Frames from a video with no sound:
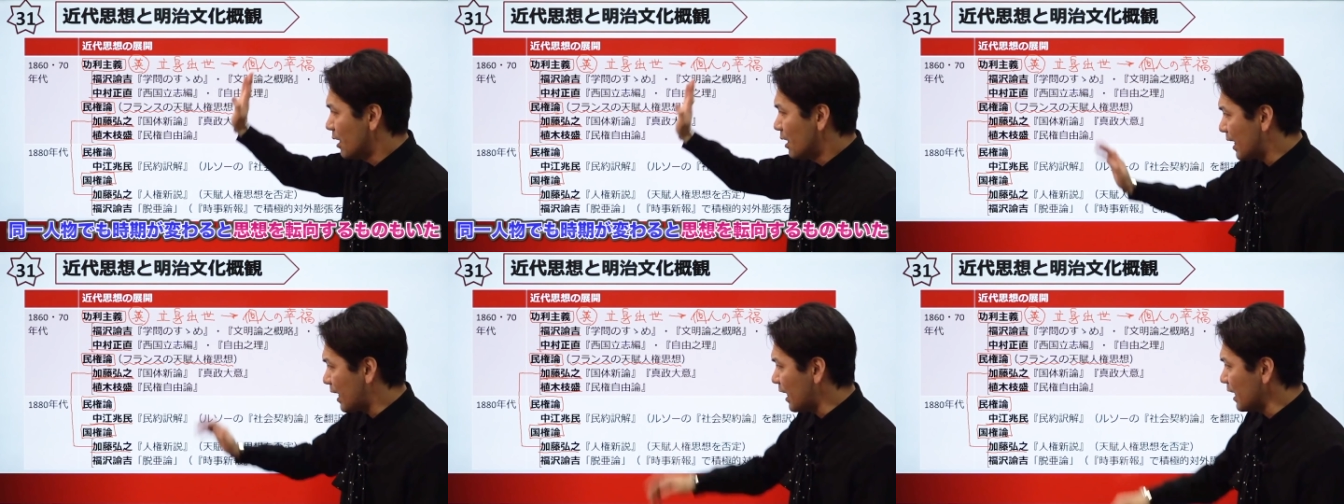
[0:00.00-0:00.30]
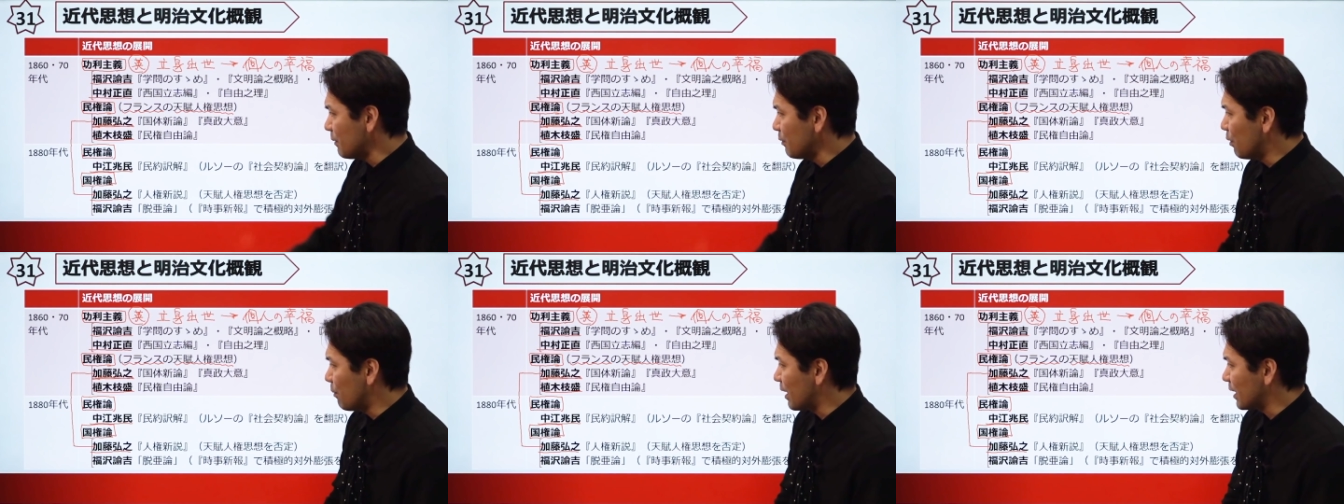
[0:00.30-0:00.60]

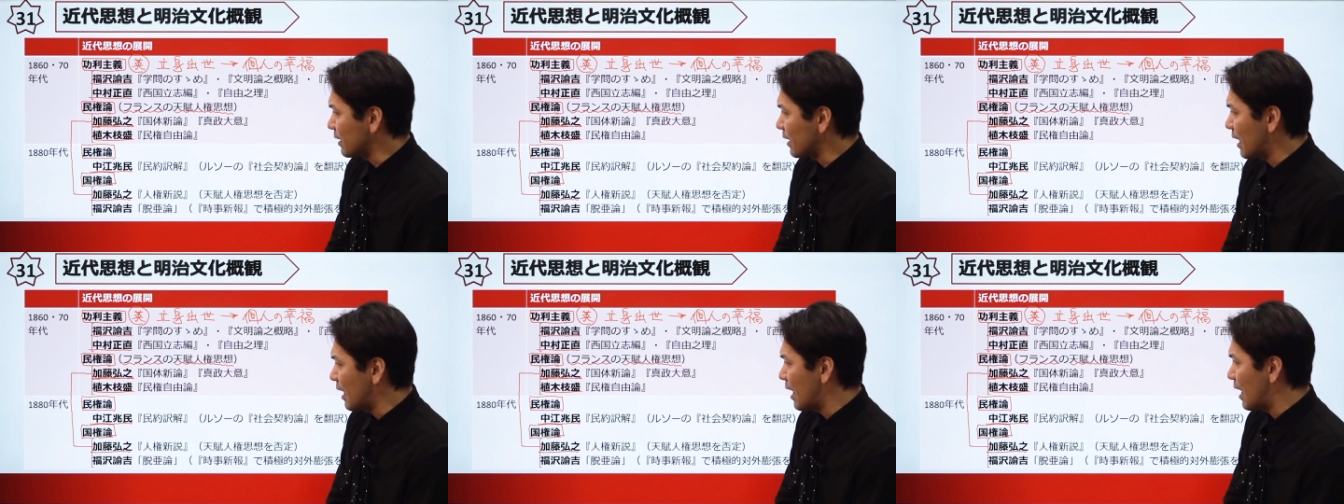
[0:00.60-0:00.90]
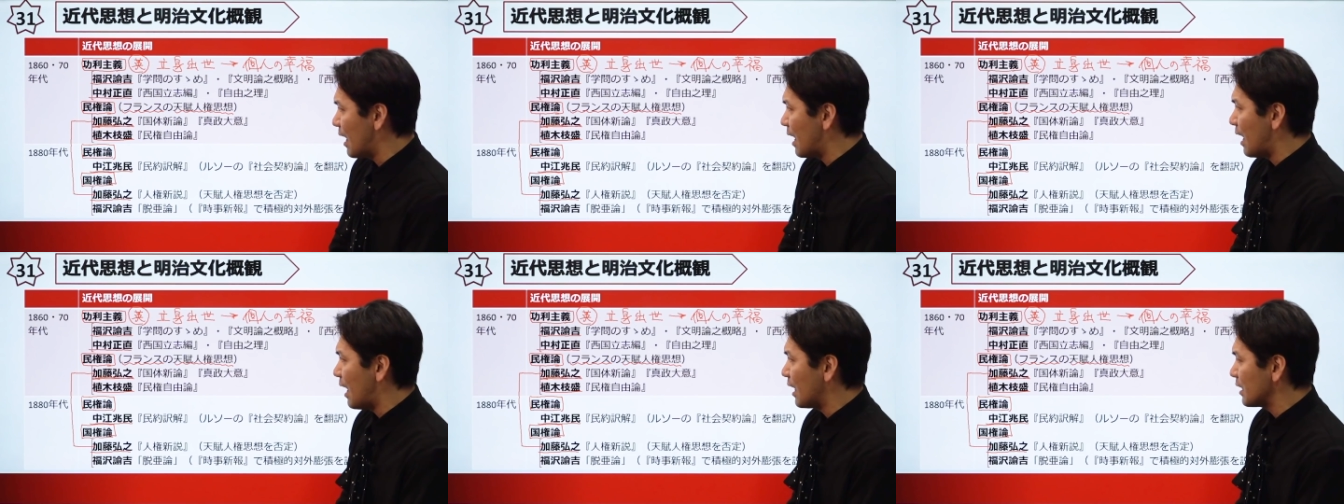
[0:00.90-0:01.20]
彼もま
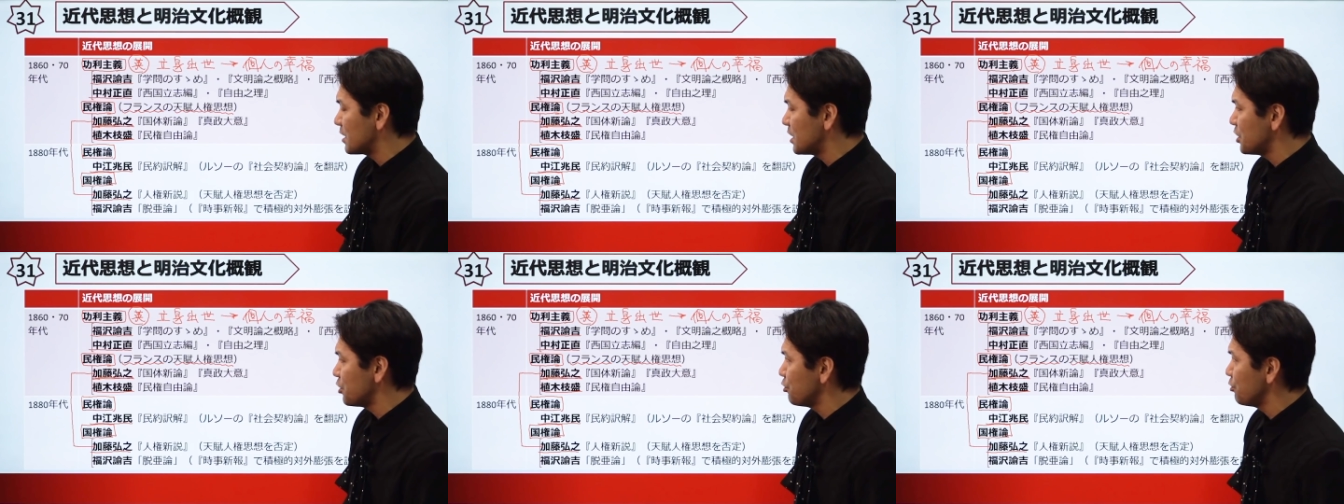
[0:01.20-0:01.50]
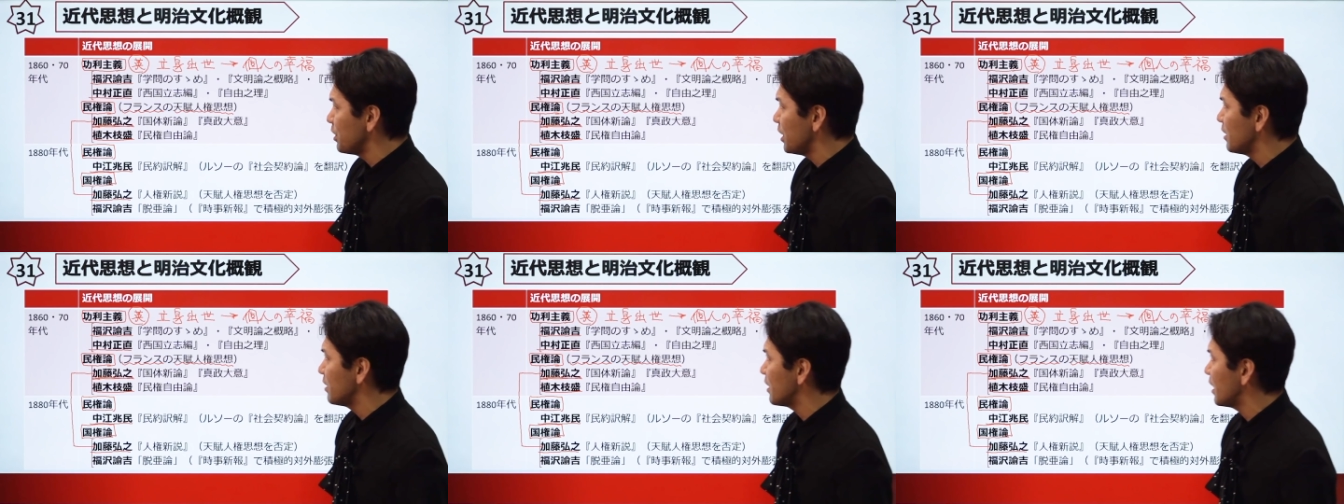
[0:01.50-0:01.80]
た80
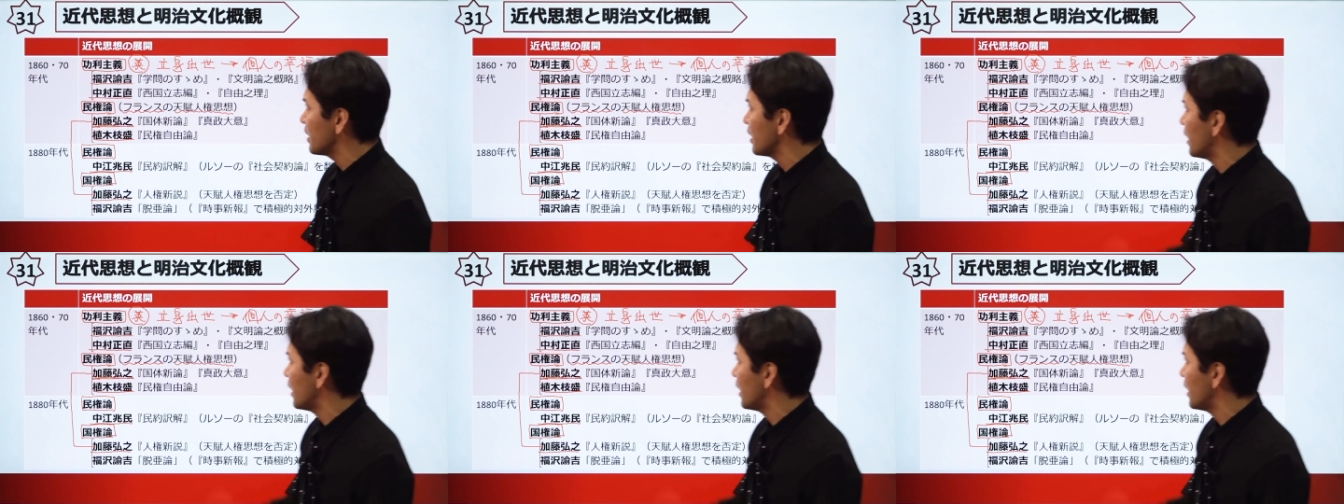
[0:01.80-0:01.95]
年代に